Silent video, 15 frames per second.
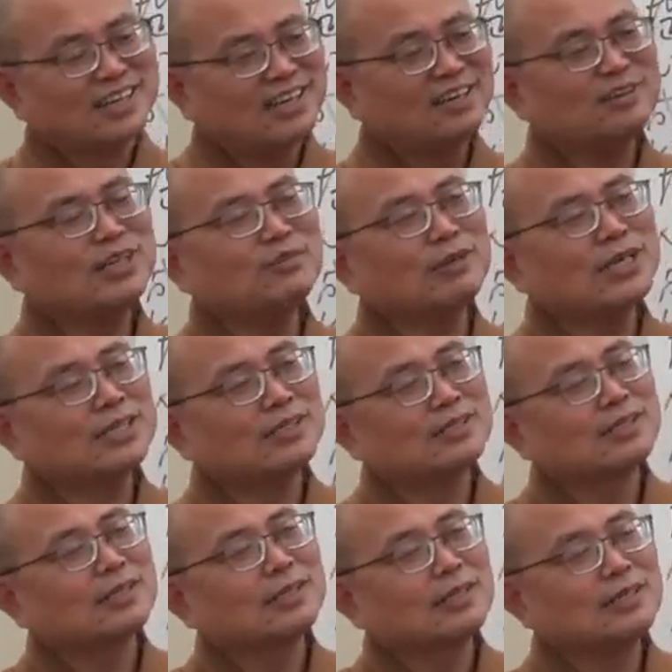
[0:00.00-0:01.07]
然后另外，
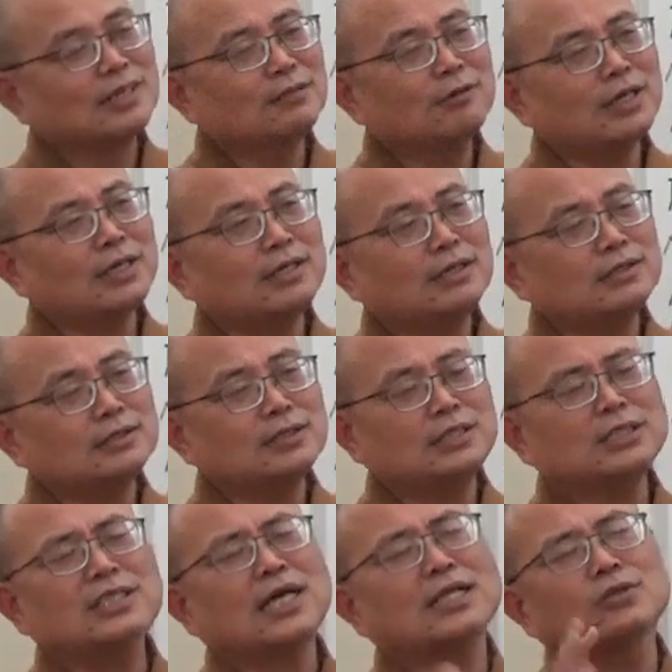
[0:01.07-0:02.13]
另外
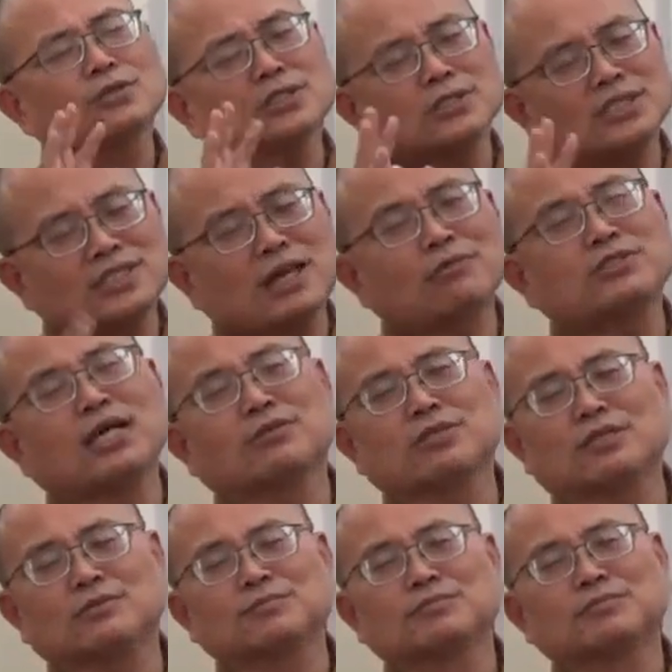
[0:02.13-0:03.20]
其他都是一道教
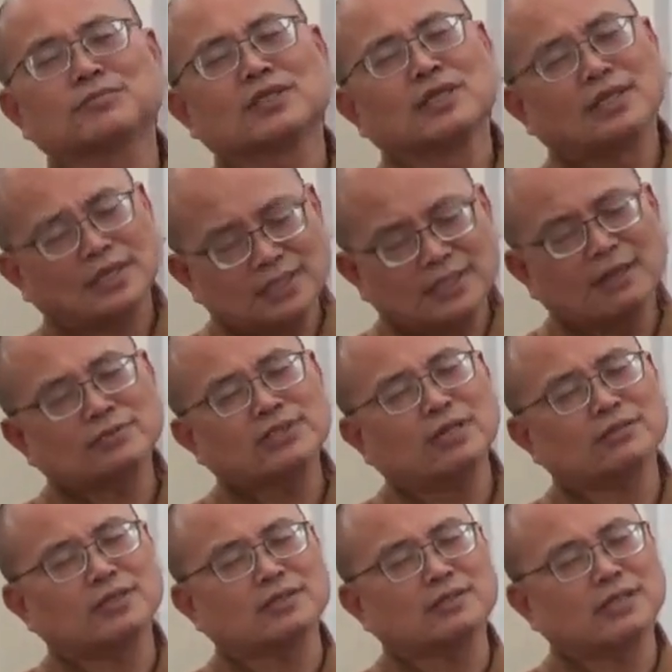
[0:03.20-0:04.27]
的，一道
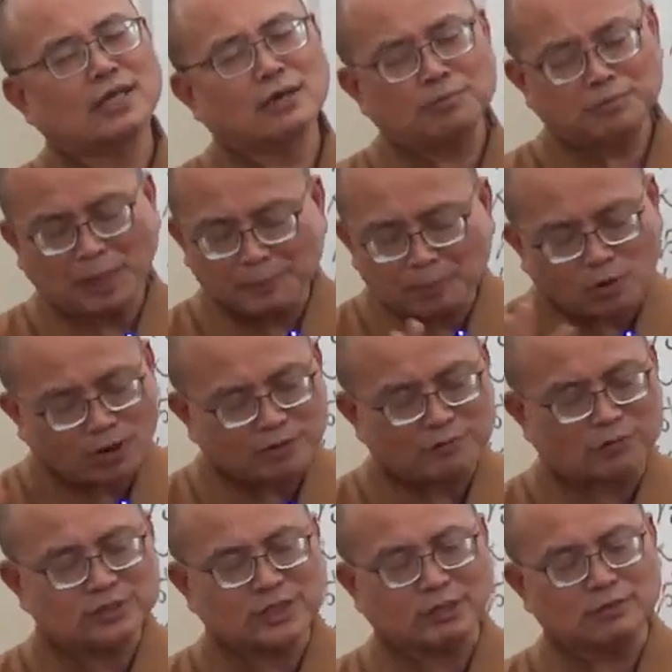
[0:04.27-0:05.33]
教的，然后来破坏
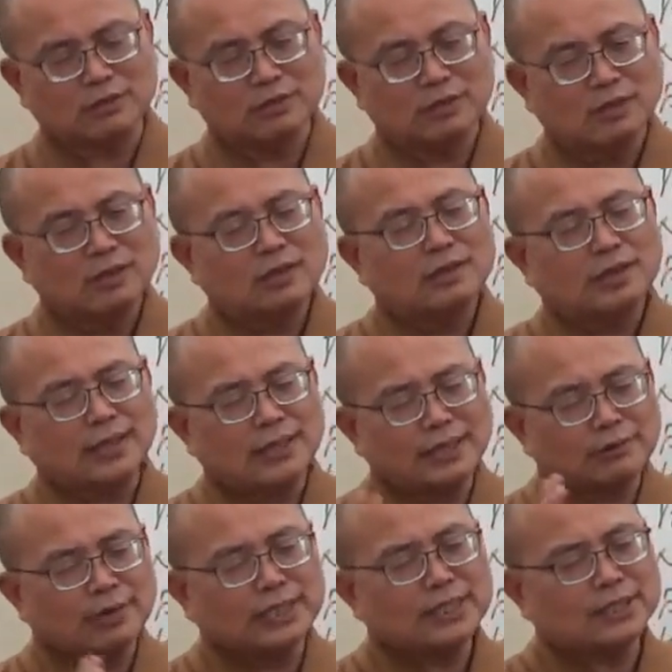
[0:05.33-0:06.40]
佛教。那
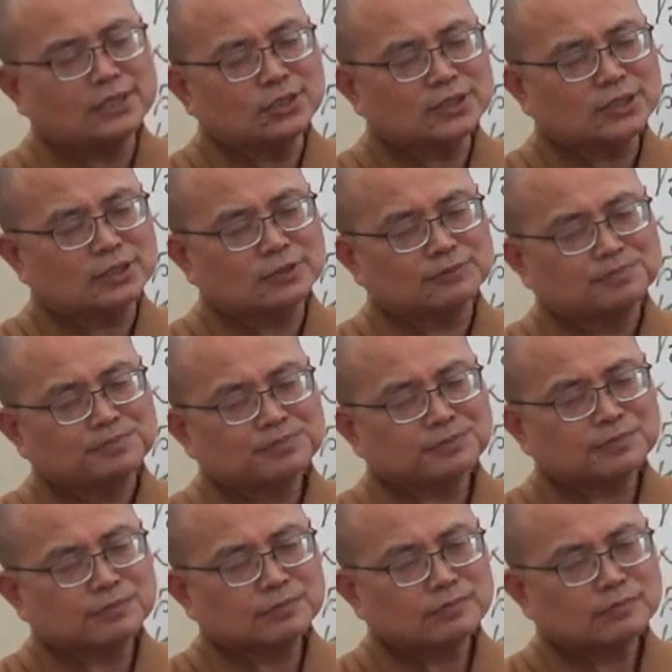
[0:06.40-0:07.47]
另外一个就是
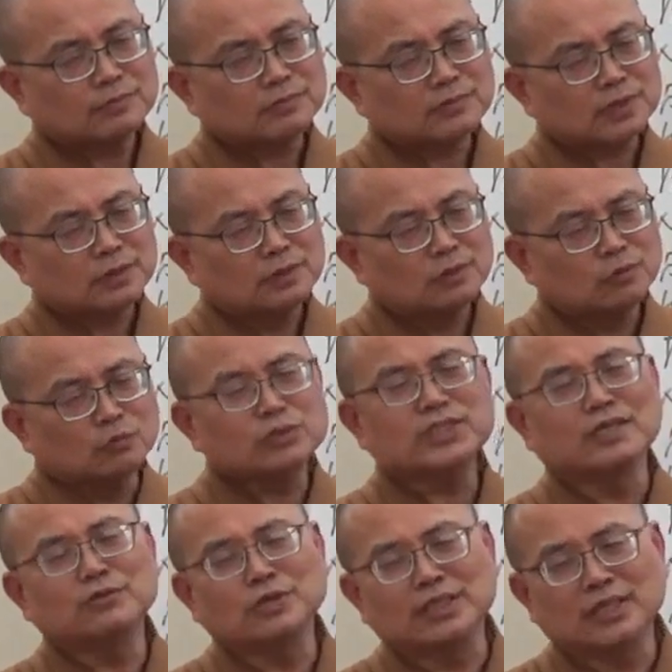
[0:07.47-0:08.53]
无
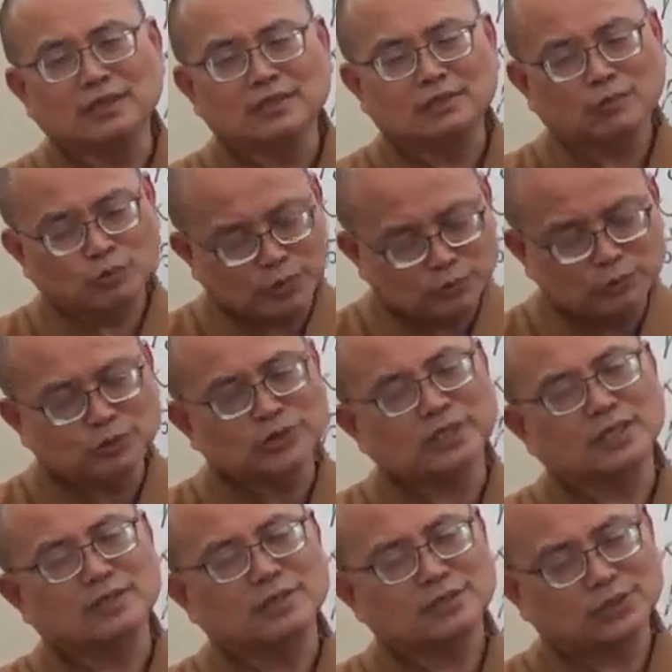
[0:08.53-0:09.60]
神论的、唯物论
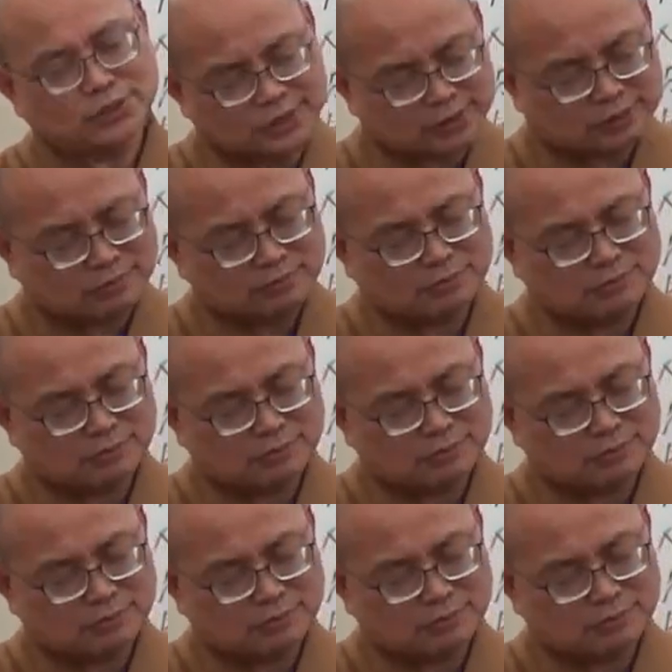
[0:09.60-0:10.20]
的，就是